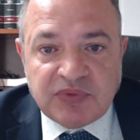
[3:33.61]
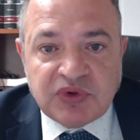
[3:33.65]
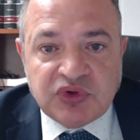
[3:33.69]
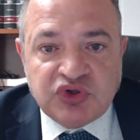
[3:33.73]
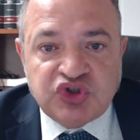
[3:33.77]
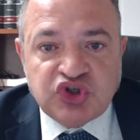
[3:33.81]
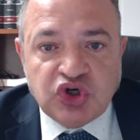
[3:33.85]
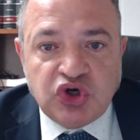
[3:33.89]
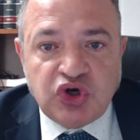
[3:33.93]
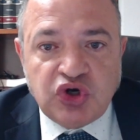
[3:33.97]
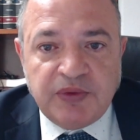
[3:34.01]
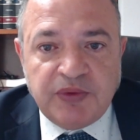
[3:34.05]

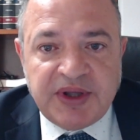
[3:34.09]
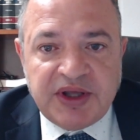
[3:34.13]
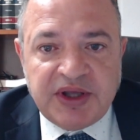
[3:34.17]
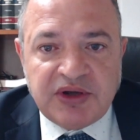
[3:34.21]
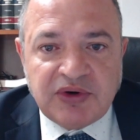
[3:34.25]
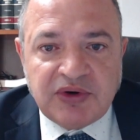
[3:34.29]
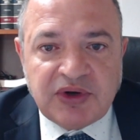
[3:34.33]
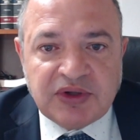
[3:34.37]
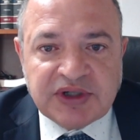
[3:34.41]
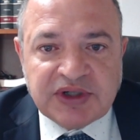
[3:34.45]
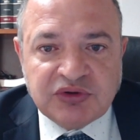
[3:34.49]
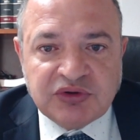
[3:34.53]
yo lo
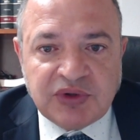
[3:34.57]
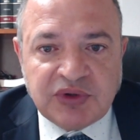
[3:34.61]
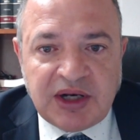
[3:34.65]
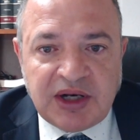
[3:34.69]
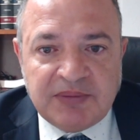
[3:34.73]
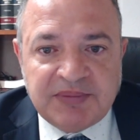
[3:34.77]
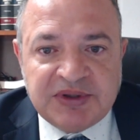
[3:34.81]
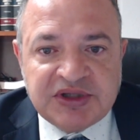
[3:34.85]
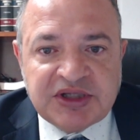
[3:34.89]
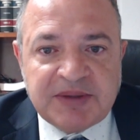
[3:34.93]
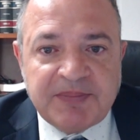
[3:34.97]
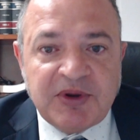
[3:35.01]
veo
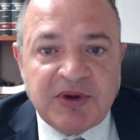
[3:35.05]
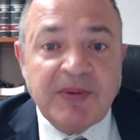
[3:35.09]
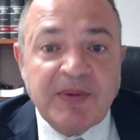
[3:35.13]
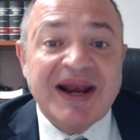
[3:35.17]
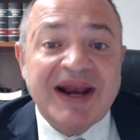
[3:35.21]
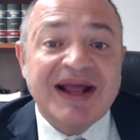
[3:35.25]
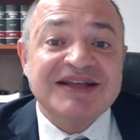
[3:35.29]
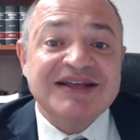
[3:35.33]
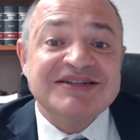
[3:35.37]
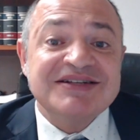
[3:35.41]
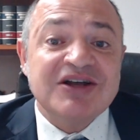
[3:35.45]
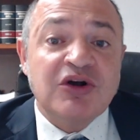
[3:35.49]
naturalmente, pero
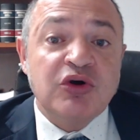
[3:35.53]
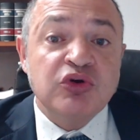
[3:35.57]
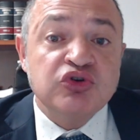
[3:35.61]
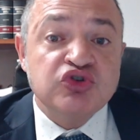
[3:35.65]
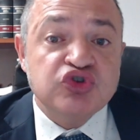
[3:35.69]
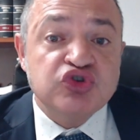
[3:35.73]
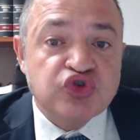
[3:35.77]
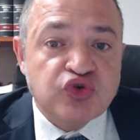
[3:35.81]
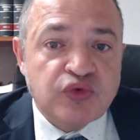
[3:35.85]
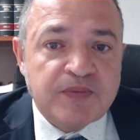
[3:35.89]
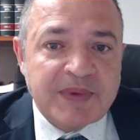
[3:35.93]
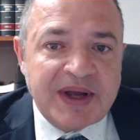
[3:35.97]
para que se
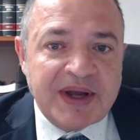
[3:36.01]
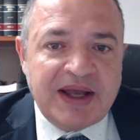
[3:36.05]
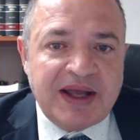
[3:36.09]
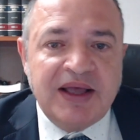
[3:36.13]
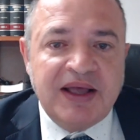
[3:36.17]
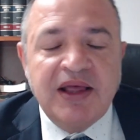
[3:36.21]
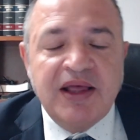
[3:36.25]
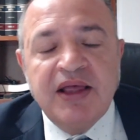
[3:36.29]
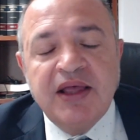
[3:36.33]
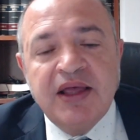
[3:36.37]
consume